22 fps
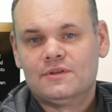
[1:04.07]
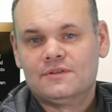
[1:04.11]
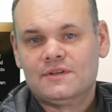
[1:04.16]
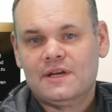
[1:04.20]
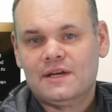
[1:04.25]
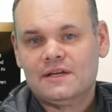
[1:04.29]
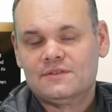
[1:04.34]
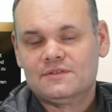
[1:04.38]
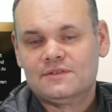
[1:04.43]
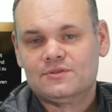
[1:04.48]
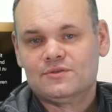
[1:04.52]
das
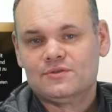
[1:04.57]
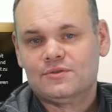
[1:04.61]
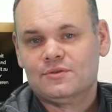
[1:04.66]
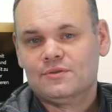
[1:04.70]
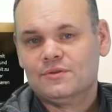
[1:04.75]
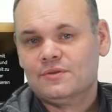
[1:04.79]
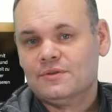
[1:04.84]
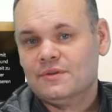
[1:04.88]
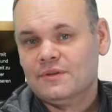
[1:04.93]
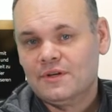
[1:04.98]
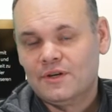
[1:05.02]
heißt
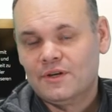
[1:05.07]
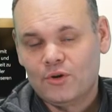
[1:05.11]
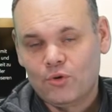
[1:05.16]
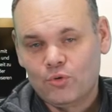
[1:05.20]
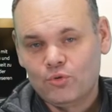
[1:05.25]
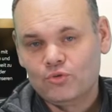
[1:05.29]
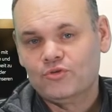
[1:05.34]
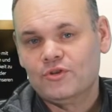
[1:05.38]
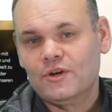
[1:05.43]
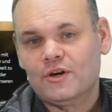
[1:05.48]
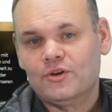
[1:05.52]
also
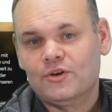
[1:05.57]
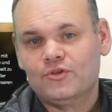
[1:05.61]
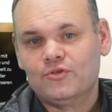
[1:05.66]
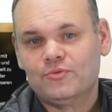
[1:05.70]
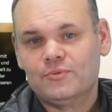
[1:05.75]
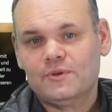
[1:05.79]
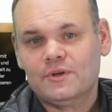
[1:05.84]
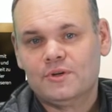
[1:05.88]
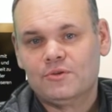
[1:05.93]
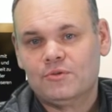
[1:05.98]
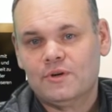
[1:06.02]
große
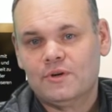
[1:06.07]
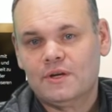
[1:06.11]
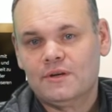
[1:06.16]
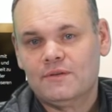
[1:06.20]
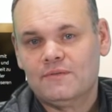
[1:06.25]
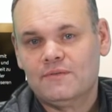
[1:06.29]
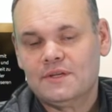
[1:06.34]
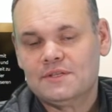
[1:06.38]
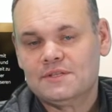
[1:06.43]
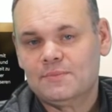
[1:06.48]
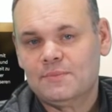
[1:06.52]

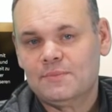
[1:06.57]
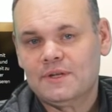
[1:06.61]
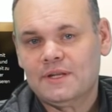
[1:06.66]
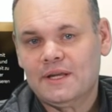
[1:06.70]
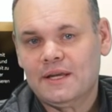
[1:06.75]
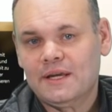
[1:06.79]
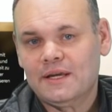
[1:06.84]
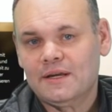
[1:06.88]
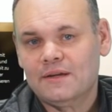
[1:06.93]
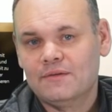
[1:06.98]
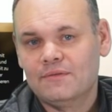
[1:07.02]
Auswirkungen, wenn Sie
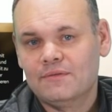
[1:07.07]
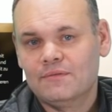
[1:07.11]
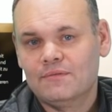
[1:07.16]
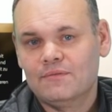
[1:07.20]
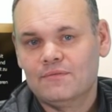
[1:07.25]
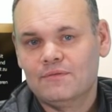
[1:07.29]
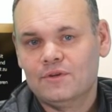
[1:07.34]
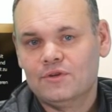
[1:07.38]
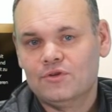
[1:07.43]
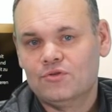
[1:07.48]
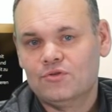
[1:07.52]
bedenken,
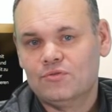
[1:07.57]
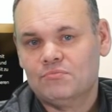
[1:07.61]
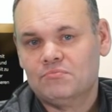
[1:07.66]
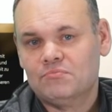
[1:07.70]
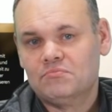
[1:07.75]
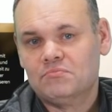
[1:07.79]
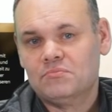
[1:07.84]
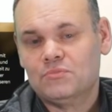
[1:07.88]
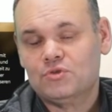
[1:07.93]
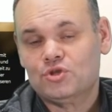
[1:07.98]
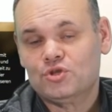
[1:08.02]
wie
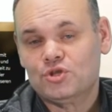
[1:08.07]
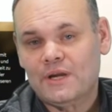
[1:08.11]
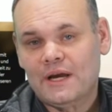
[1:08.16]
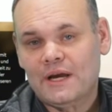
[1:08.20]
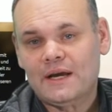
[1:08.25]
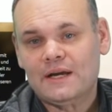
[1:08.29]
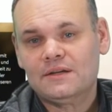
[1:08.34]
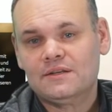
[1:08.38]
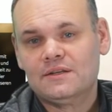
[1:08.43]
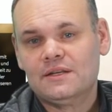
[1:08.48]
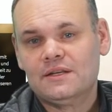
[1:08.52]

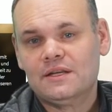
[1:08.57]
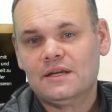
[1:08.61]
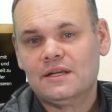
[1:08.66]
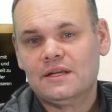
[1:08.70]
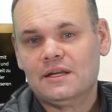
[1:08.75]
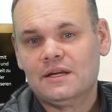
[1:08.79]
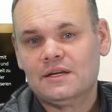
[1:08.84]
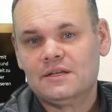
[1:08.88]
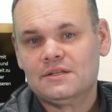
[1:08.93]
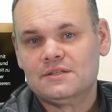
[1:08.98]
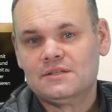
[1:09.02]
stark die
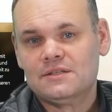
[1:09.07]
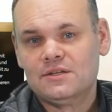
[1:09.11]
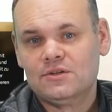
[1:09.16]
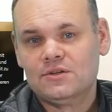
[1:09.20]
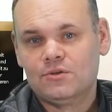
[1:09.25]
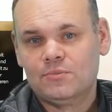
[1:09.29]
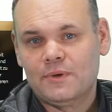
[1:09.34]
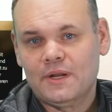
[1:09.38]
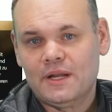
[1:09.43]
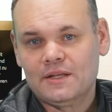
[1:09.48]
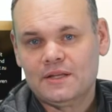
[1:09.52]

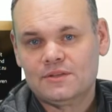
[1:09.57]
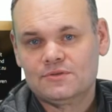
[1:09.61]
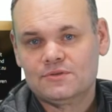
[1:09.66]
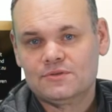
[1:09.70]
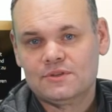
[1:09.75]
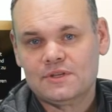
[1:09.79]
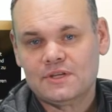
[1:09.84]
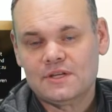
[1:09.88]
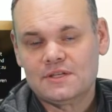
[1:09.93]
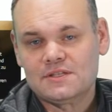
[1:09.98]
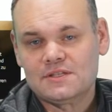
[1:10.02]
Digitalisierung bereits
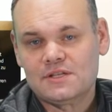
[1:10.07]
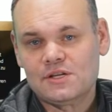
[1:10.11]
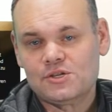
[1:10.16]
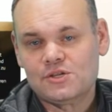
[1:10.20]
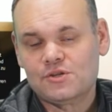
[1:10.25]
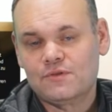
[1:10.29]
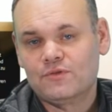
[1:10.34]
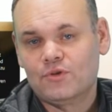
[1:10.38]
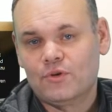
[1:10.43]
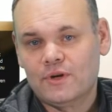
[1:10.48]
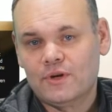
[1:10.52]
unsere
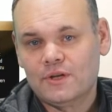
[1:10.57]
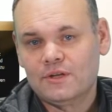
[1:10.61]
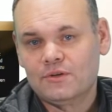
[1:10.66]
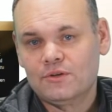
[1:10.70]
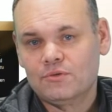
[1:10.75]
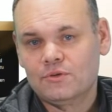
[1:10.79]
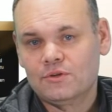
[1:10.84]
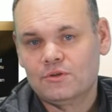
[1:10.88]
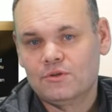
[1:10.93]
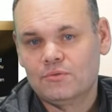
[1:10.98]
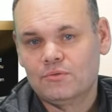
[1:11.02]
Gesellschaft heute
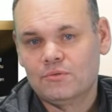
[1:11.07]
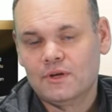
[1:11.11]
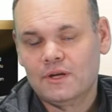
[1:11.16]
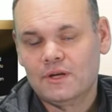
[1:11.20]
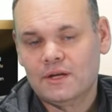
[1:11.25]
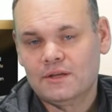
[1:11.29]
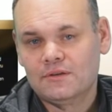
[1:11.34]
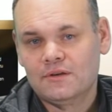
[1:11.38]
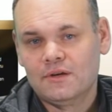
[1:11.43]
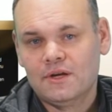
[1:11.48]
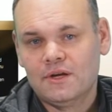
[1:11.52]
durchdrungen
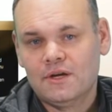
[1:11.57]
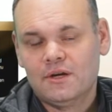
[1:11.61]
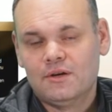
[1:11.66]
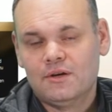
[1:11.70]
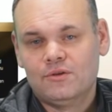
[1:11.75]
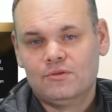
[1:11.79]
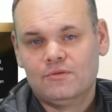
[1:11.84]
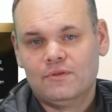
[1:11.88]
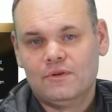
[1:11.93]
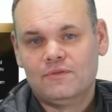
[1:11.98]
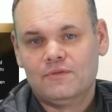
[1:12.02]
hat.
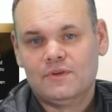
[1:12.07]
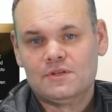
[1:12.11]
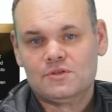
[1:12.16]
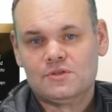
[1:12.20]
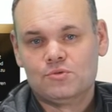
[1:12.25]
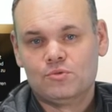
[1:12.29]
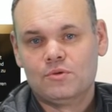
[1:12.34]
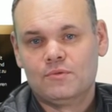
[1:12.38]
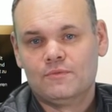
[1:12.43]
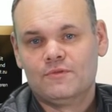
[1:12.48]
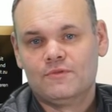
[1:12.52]
Und wenn wir in
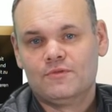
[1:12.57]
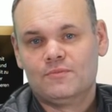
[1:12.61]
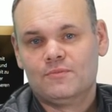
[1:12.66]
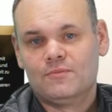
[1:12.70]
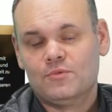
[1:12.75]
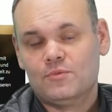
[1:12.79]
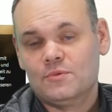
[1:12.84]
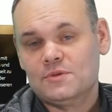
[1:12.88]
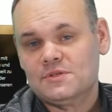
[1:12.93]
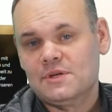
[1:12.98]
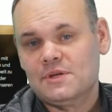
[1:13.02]
Zukunft
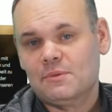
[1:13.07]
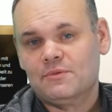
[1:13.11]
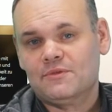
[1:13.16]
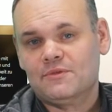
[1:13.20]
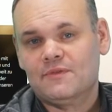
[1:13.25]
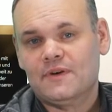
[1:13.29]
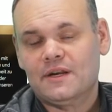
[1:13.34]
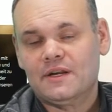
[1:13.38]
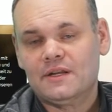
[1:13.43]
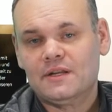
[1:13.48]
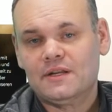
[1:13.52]
über
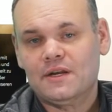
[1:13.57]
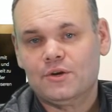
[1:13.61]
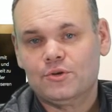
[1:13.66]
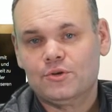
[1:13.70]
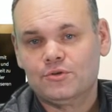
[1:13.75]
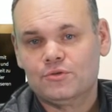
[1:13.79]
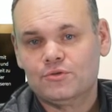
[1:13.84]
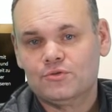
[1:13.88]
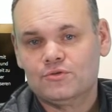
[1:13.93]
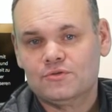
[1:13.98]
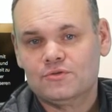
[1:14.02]
selbstfahrende
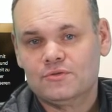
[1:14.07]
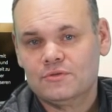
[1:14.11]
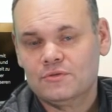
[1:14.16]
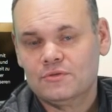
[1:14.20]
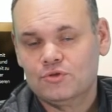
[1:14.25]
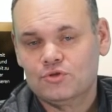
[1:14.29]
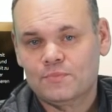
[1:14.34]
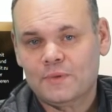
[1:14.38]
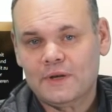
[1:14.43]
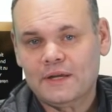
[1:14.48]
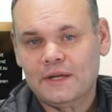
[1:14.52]
Autos
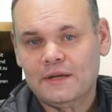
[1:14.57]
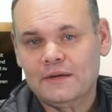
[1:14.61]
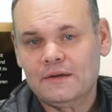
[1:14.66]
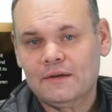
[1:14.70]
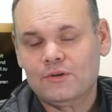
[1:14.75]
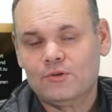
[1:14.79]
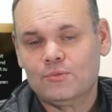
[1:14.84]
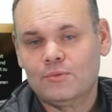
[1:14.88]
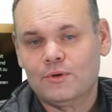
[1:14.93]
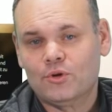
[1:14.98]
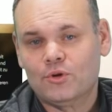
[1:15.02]
sprechen,
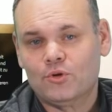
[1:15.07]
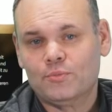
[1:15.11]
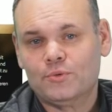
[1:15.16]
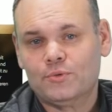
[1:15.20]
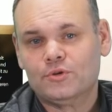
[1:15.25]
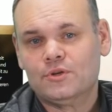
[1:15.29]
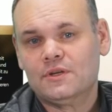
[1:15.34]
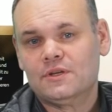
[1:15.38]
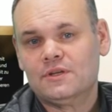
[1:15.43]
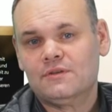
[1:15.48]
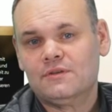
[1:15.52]
über
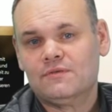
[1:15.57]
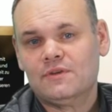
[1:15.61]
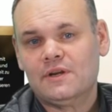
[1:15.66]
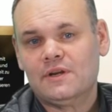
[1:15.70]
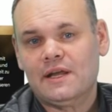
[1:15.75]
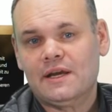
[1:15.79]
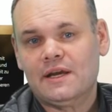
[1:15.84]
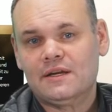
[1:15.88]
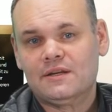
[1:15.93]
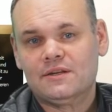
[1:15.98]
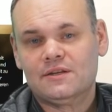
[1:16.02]
Roboter, die
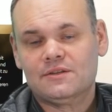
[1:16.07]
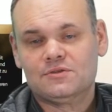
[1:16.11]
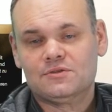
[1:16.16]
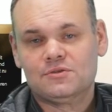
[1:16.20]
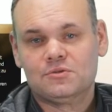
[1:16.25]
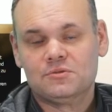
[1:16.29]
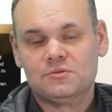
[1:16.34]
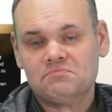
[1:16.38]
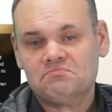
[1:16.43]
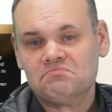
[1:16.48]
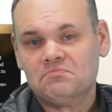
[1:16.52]
vielleicht
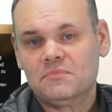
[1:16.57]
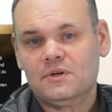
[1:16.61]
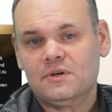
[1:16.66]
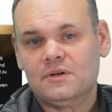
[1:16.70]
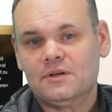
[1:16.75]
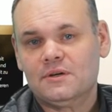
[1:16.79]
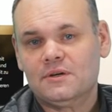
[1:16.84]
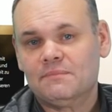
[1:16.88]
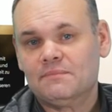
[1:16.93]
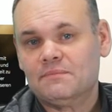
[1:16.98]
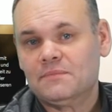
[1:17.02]
also
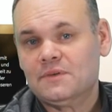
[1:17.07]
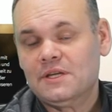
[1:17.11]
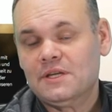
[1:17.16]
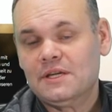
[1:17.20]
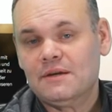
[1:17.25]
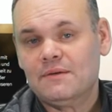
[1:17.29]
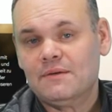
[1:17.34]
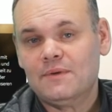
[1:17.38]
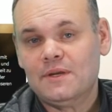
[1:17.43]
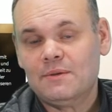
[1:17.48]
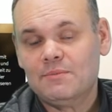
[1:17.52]
ähm,
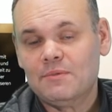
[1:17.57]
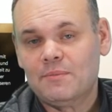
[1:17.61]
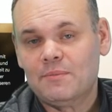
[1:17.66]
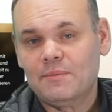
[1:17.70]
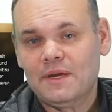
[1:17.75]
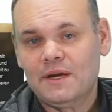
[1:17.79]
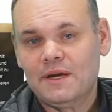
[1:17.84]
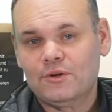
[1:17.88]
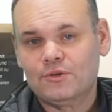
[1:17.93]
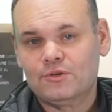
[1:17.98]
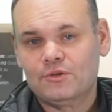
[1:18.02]
Dinge immer
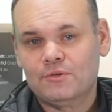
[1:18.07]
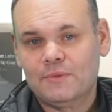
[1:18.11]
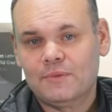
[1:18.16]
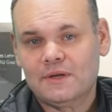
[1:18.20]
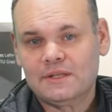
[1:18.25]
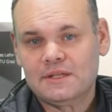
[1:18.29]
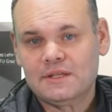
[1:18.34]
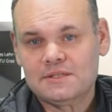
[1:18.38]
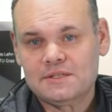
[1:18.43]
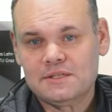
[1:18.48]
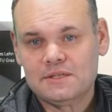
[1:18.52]
mehr
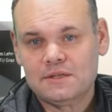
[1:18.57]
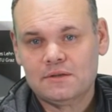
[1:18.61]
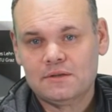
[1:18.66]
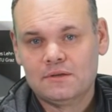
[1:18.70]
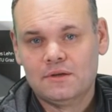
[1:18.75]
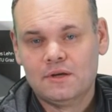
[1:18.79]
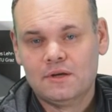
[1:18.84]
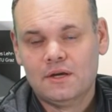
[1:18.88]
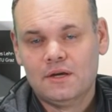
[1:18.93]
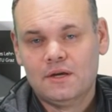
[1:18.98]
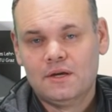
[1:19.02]

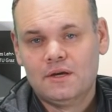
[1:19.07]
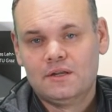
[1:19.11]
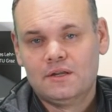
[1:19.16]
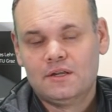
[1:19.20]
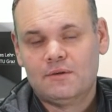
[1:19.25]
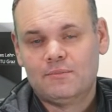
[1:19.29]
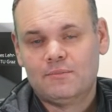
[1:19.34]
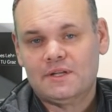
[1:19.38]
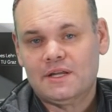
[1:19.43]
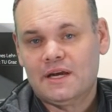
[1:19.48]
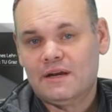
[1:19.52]
automatisieren,
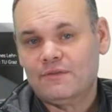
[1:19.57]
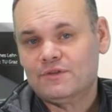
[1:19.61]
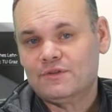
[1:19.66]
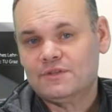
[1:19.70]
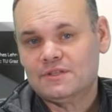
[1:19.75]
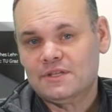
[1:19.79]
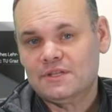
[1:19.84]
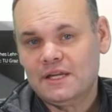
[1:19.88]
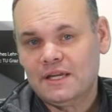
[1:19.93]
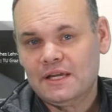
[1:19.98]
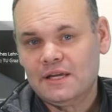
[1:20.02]
dann bedarf
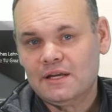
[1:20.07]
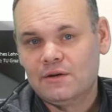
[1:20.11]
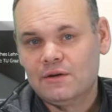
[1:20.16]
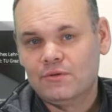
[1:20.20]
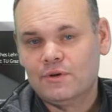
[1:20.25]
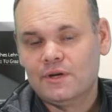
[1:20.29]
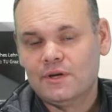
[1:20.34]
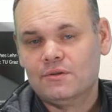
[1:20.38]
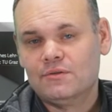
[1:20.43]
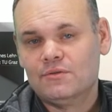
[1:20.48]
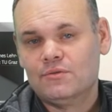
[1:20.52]
es
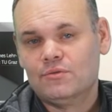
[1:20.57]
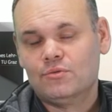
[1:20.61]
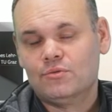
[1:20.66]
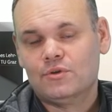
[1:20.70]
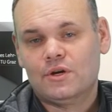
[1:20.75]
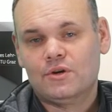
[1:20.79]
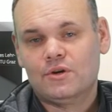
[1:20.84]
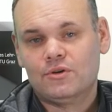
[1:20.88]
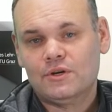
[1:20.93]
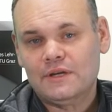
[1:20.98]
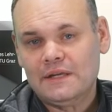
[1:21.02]
Regelungen
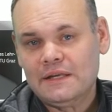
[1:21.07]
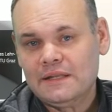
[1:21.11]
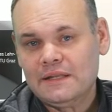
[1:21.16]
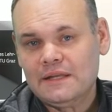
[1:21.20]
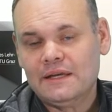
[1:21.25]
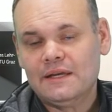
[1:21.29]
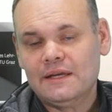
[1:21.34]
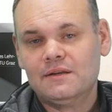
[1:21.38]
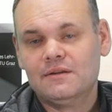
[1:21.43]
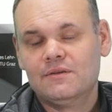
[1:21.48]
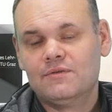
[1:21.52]
oder auch
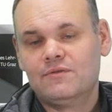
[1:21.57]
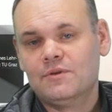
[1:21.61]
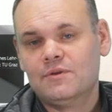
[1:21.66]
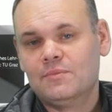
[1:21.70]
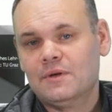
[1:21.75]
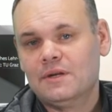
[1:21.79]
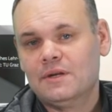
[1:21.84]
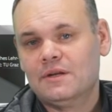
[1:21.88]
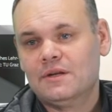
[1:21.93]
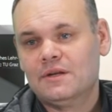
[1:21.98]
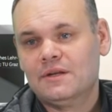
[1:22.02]
Ideen, wie
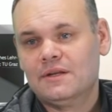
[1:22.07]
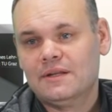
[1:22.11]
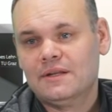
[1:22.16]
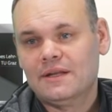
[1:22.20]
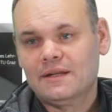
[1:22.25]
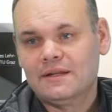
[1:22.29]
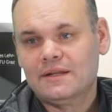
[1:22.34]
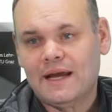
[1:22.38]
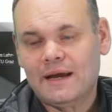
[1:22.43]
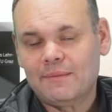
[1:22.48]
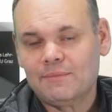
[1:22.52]
man
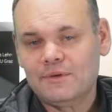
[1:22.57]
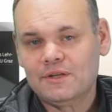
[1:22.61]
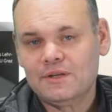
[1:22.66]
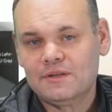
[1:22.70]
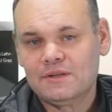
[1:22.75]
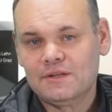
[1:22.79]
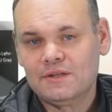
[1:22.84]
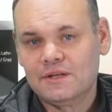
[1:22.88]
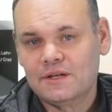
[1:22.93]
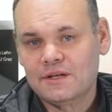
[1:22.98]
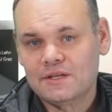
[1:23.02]
dann damit
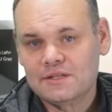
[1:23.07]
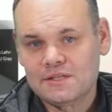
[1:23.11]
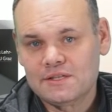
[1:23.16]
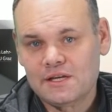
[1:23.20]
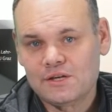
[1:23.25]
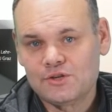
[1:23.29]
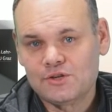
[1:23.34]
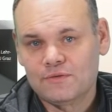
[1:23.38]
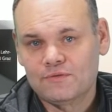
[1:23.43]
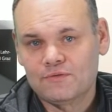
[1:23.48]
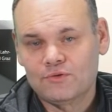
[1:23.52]
in der
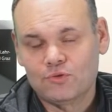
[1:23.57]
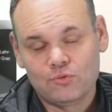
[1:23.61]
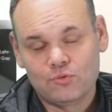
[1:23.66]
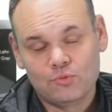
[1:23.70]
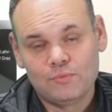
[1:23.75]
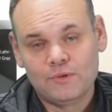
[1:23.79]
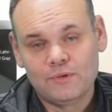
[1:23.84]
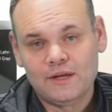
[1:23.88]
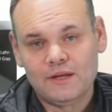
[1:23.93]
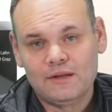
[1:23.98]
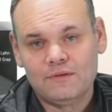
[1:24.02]
Gesellschaft
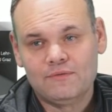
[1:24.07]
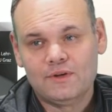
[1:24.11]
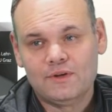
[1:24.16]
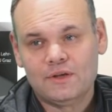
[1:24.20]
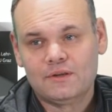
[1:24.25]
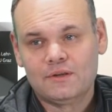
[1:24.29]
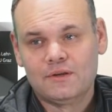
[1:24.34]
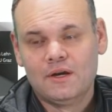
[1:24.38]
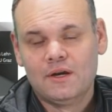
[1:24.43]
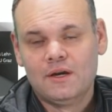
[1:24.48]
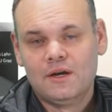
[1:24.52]
umgehen
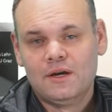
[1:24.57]
wird.